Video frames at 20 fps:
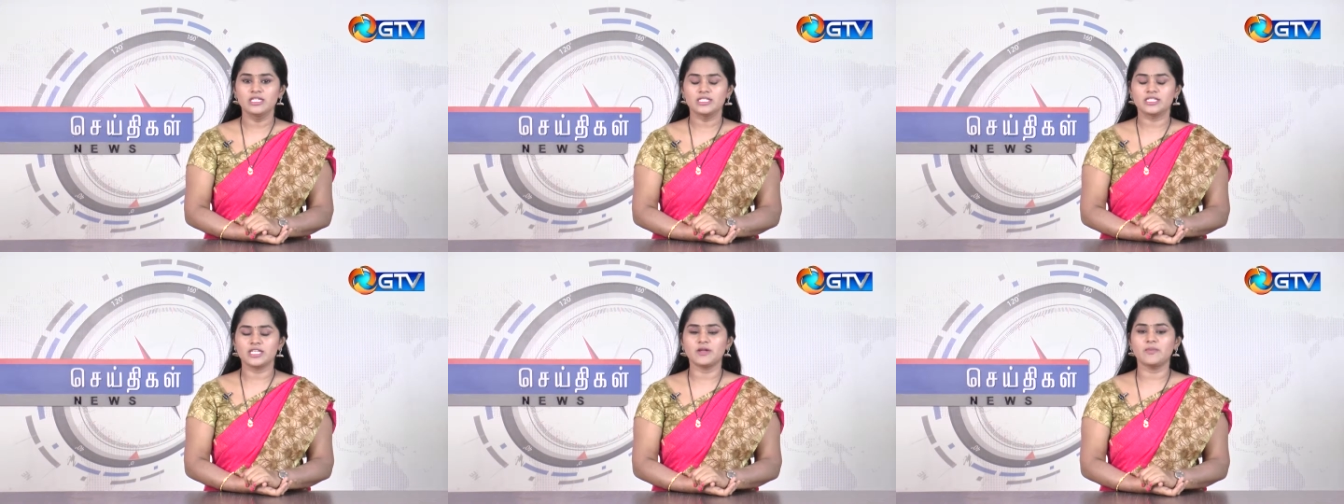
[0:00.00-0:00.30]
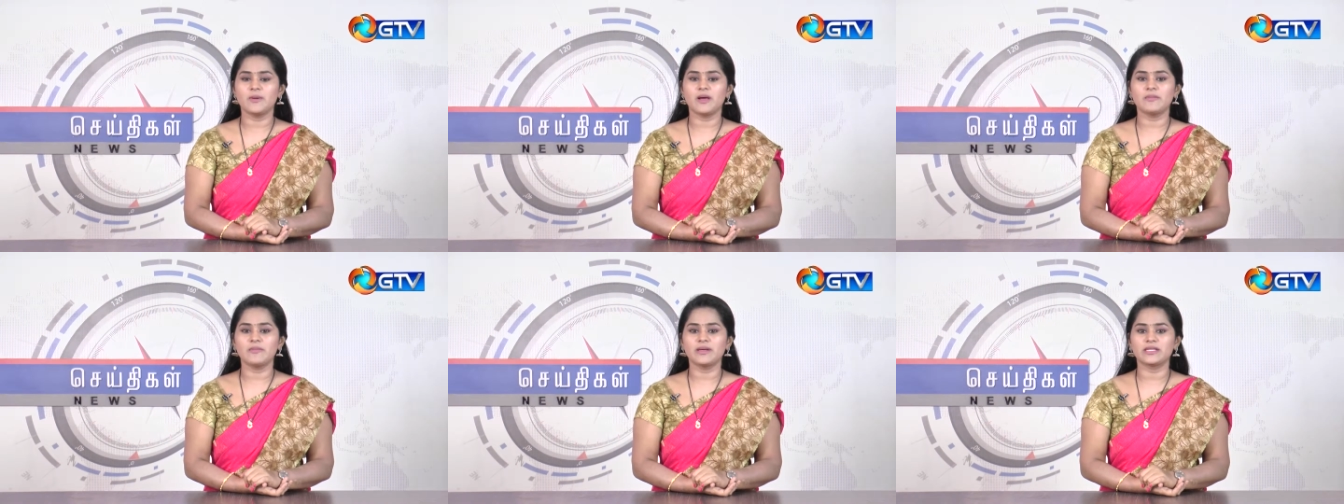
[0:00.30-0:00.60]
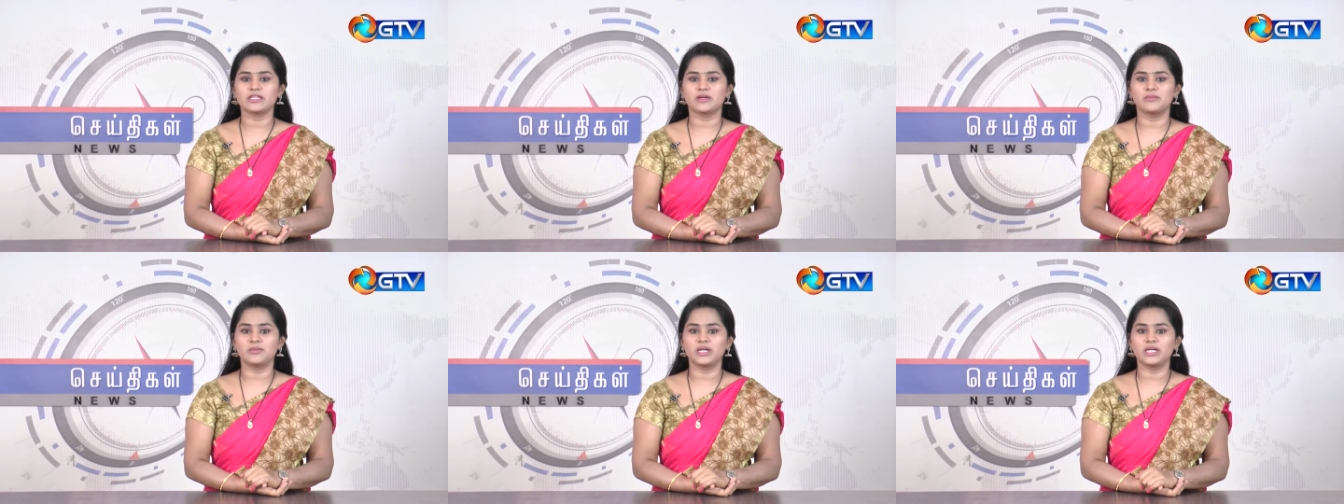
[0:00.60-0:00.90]
சிறுபான்மை
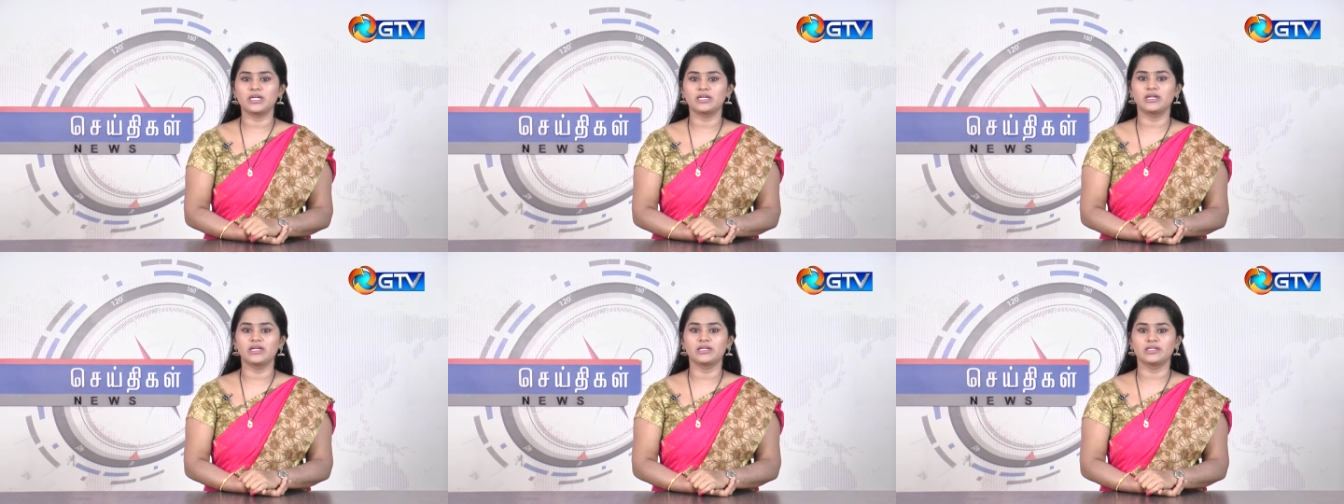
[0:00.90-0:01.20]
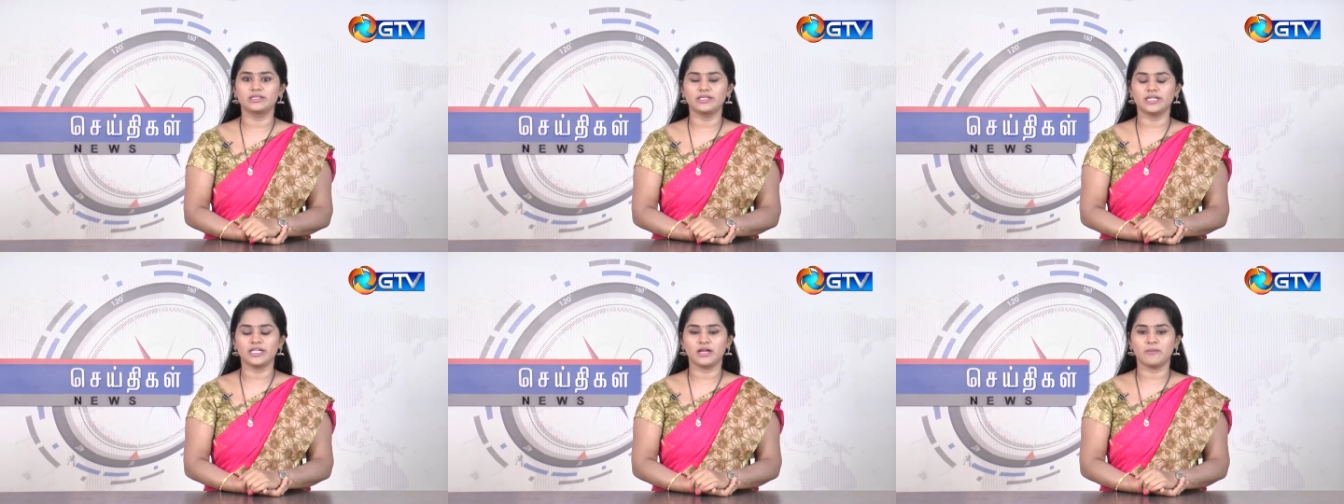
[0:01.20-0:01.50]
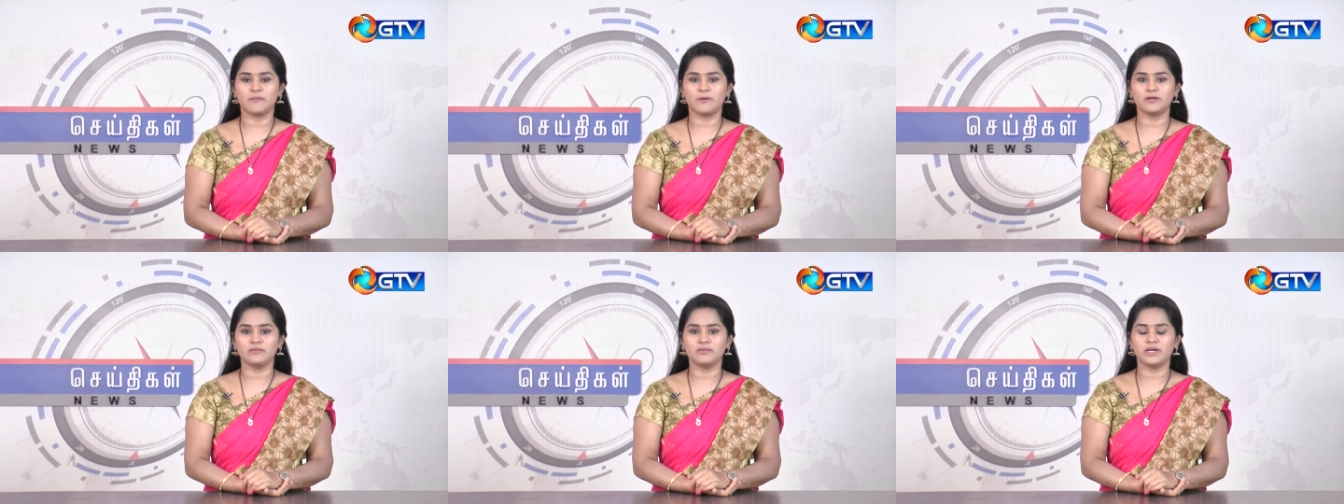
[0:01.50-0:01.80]
தமிழர்களுக்கு
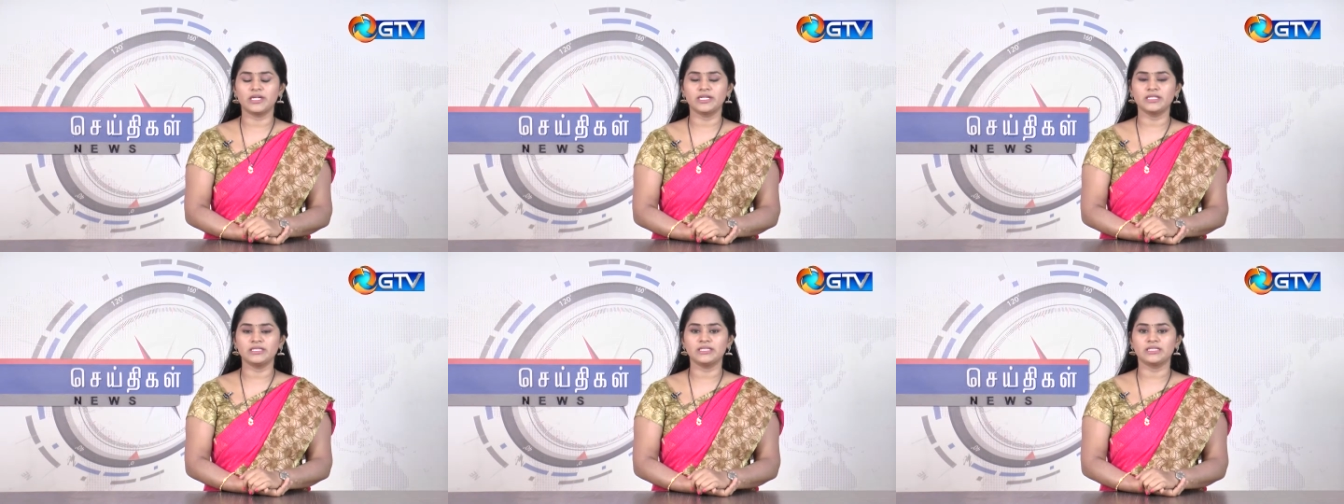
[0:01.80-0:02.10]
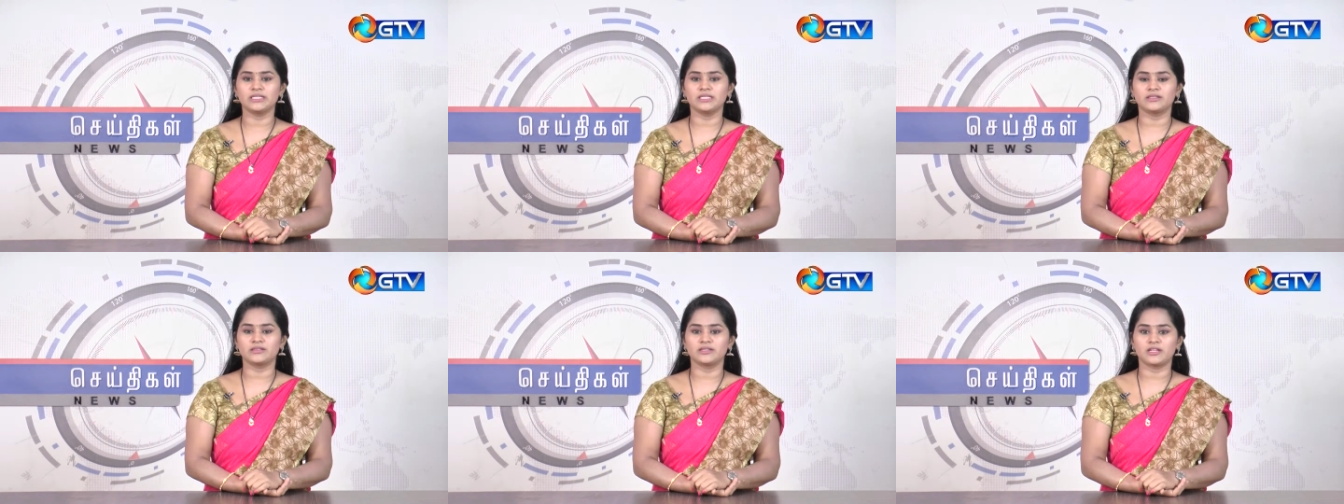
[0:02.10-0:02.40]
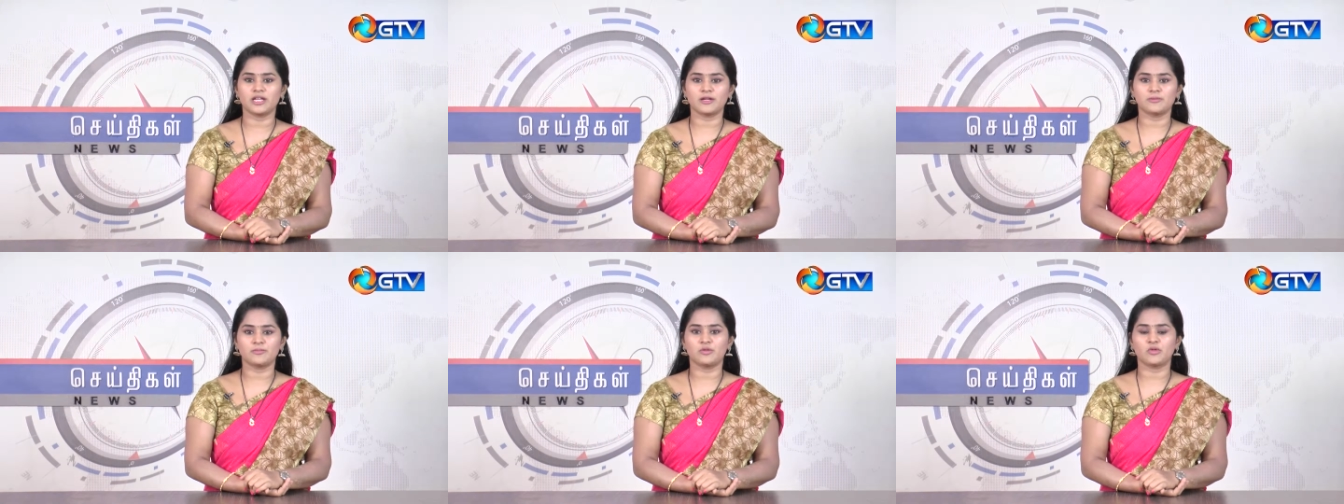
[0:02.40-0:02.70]
இழைக்கப்படும் அநீதிக்கு
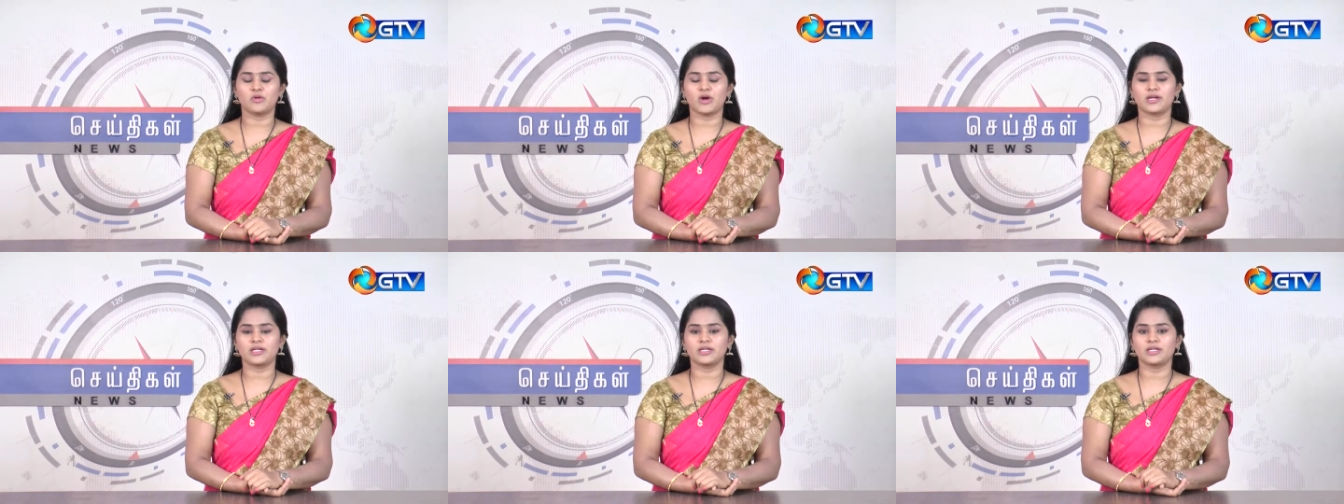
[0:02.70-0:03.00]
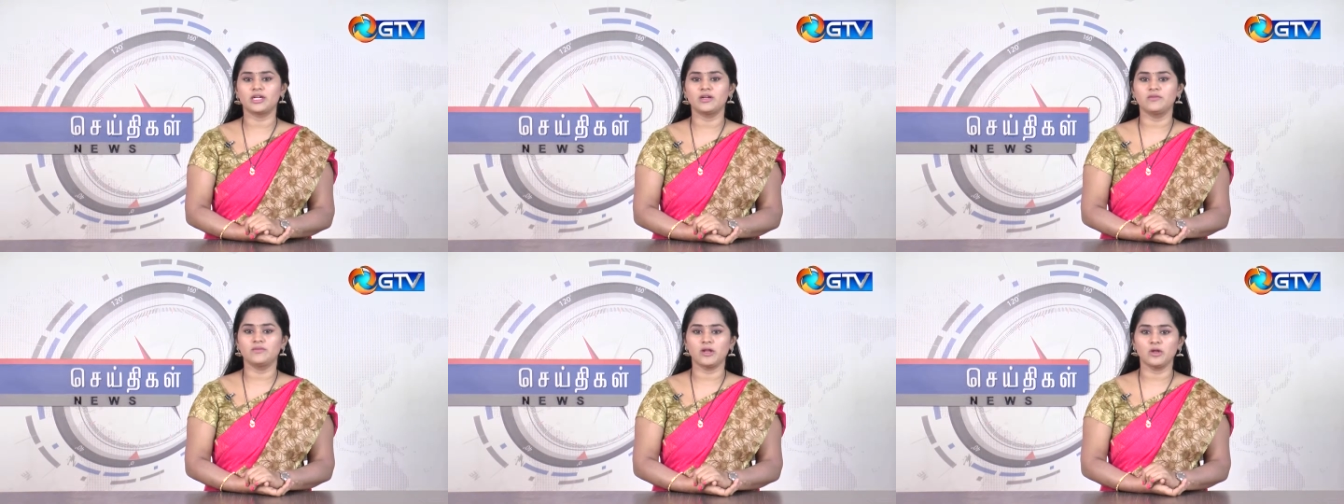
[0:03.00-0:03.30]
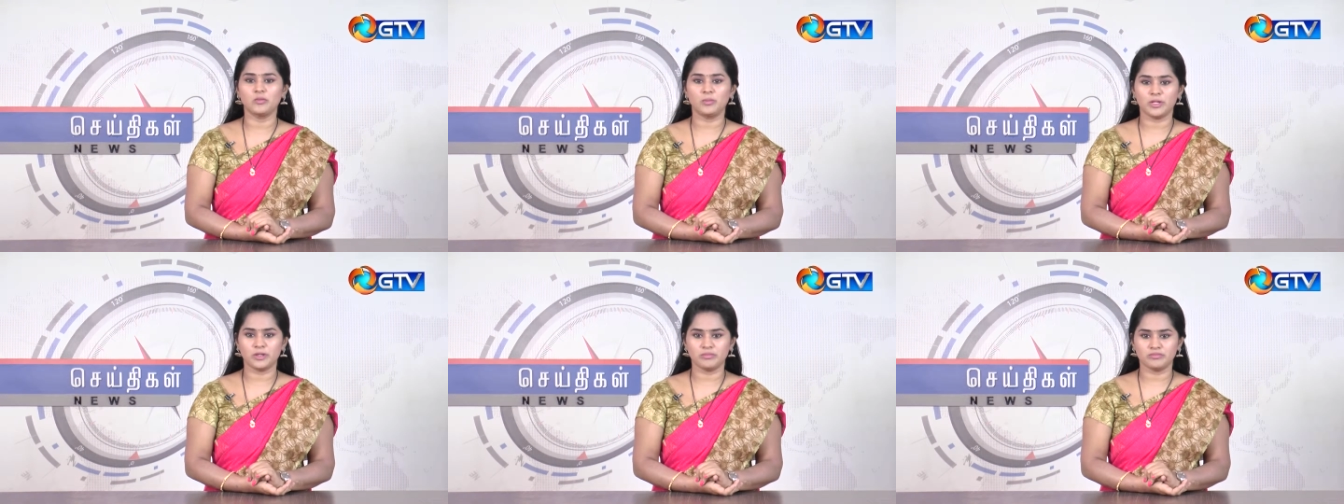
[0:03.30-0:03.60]
எதிரான போராட்டங்கள்
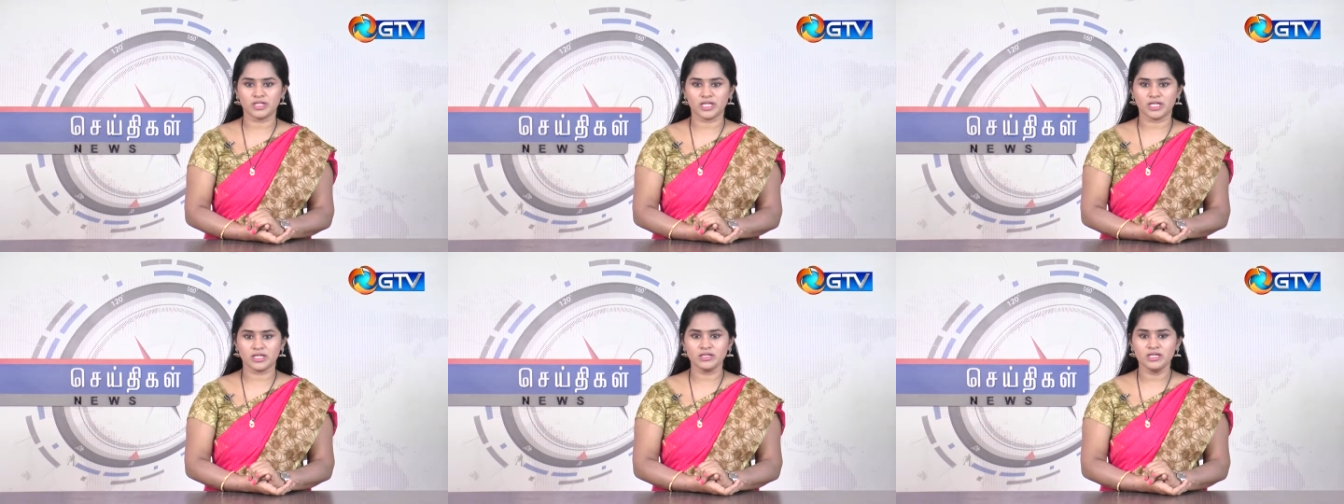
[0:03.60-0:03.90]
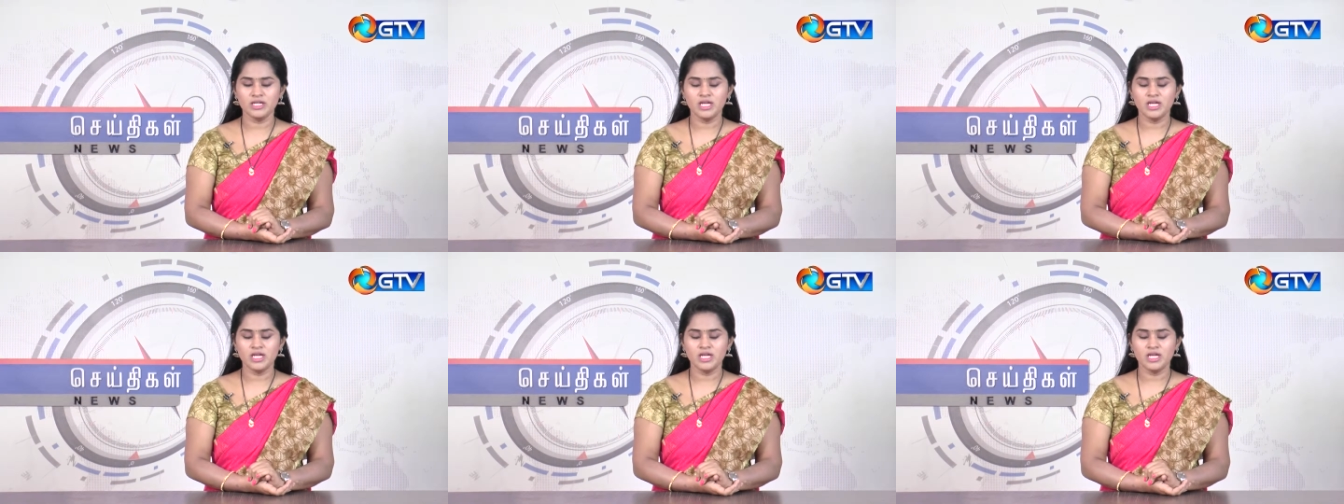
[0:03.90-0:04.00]
வலுப்பெறும் என